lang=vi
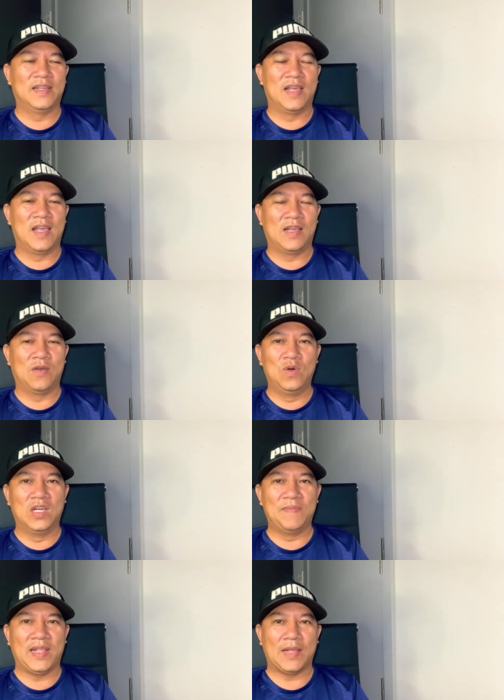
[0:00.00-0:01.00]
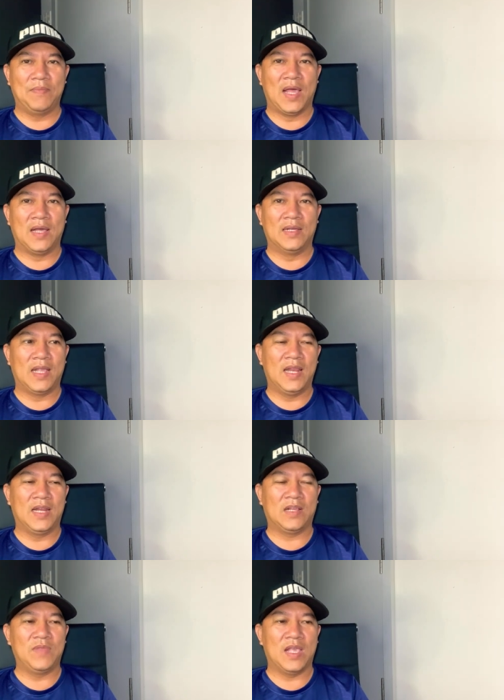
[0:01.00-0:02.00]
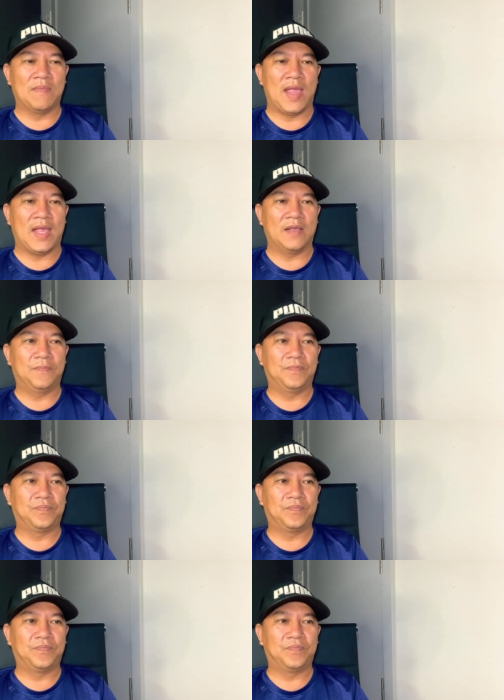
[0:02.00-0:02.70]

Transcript: à, uống lưỡi bị tắm lần khi lên không gian mạng